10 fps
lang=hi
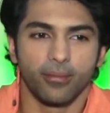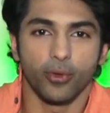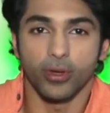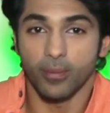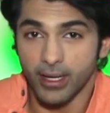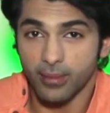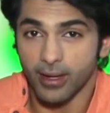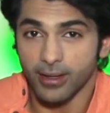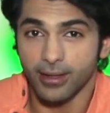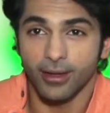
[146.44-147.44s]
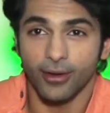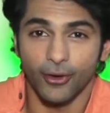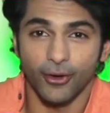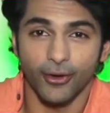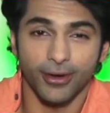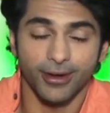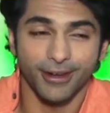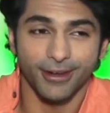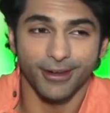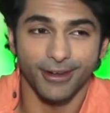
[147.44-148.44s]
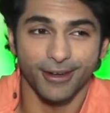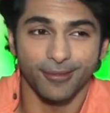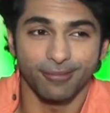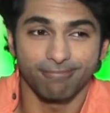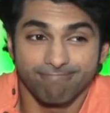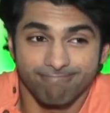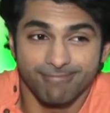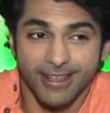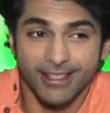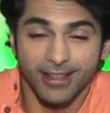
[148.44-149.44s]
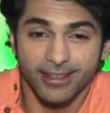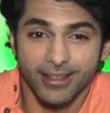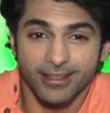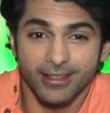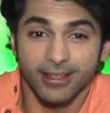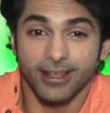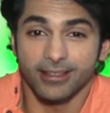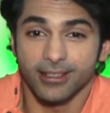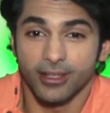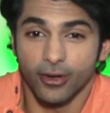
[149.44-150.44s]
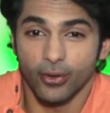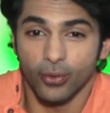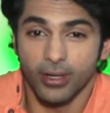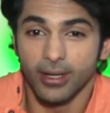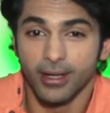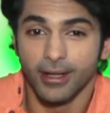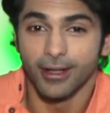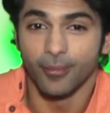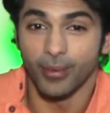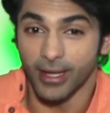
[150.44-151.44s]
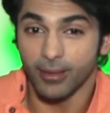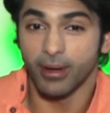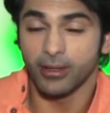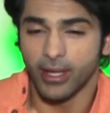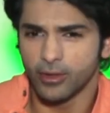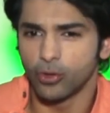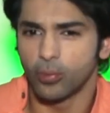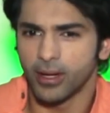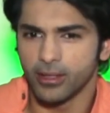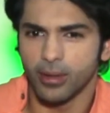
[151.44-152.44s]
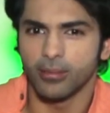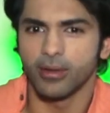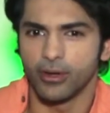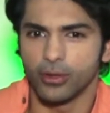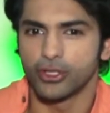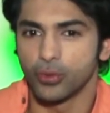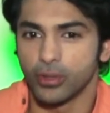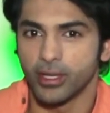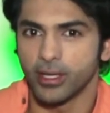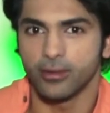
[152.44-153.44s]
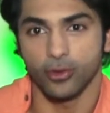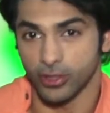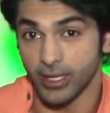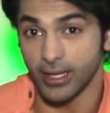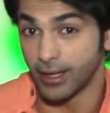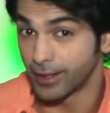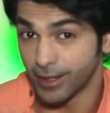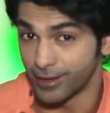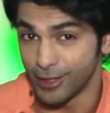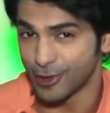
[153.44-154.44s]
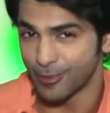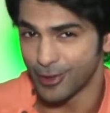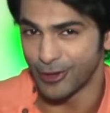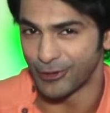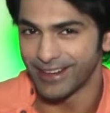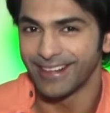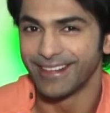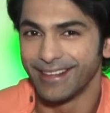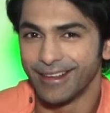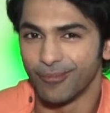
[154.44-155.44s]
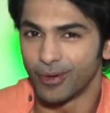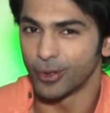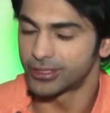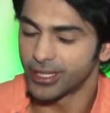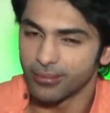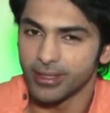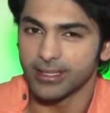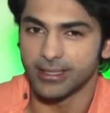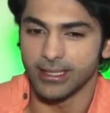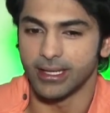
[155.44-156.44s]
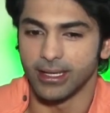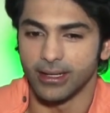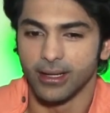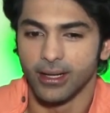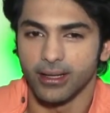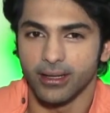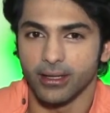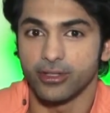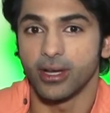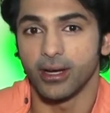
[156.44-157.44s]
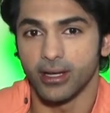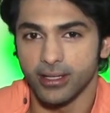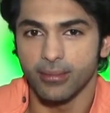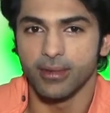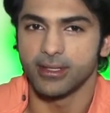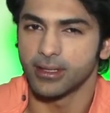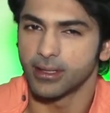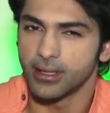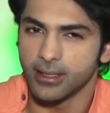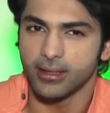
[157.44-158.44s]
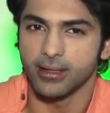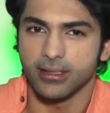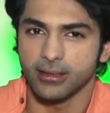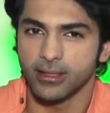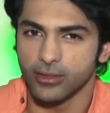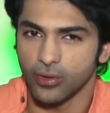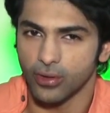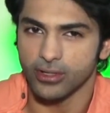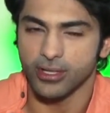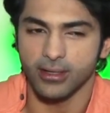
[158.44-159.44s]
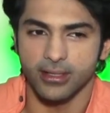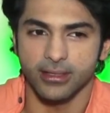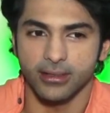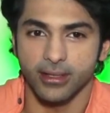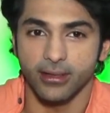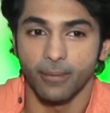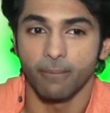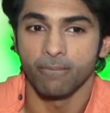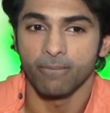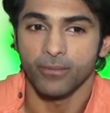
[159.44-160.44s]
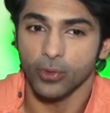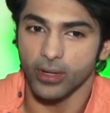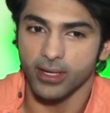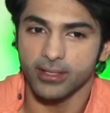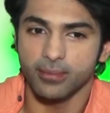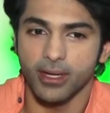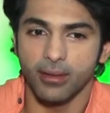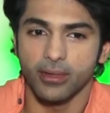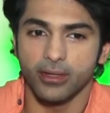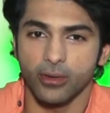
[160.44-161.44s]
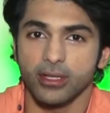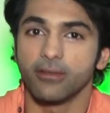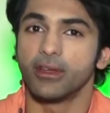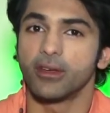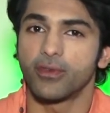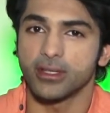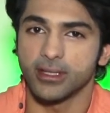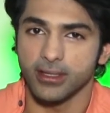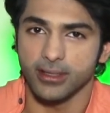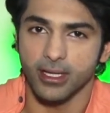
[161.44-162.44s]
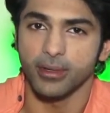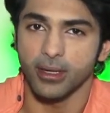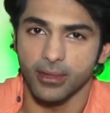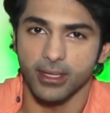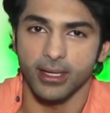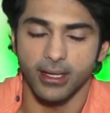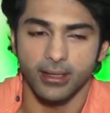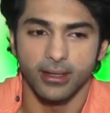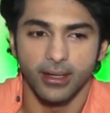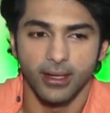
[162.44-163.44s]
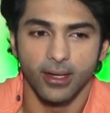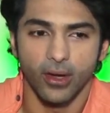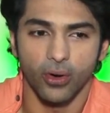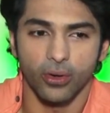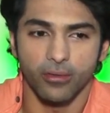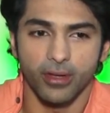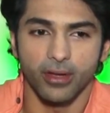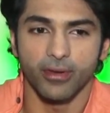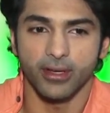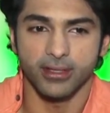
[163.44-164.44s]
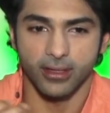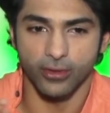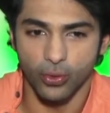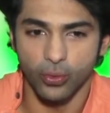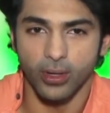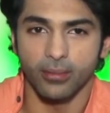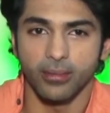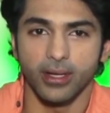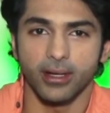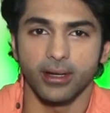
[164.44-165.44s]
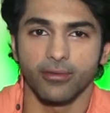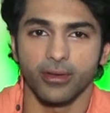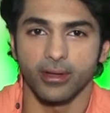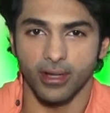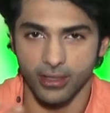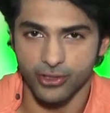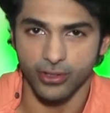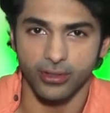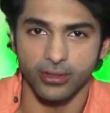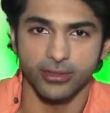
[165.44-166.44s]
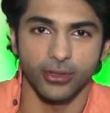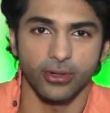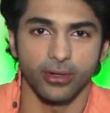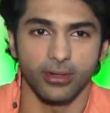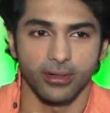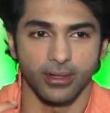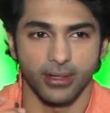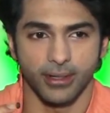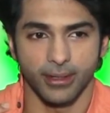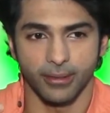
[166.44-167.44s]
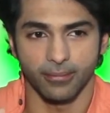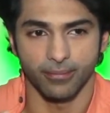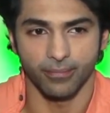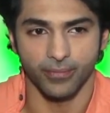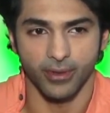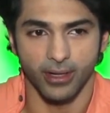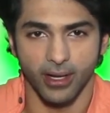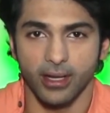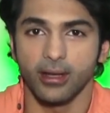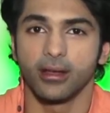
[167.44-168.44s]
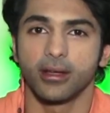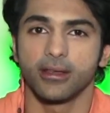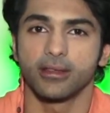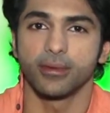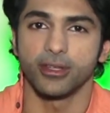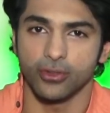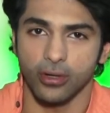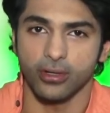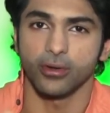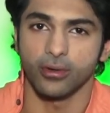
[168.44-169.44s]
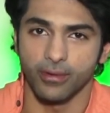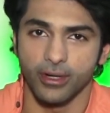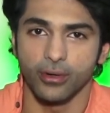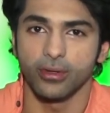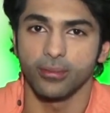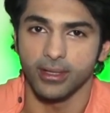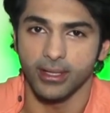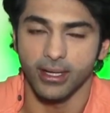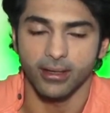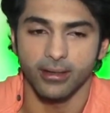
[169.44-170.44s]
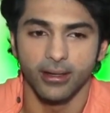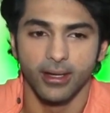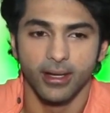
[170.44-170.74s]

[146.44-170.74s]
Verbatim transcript: क्योंकि पहली बार है और आ, मैं जानता नहीं था कि कैसे टर्न आउट होगा पर एक बार एक दो बार जब हमने वीडियो शूट किए जो अच्छे नहीं लगे रिलीज़ कभी नहीं होगा पर उससे हमने सीख लिया कि अच्छा ये मिसिंग है ये कर सकते हैं इसको और अच्छा कर सकते हैं तो इसमें हमने थोड़ा सा वी के साथ भी हमने खेला है और वी के थ्रू हमने काफ़ी कल्चर्स और आ, अलग अलग किस्म के स्टॉक्स और वीडियोस हमने दिखाए हैं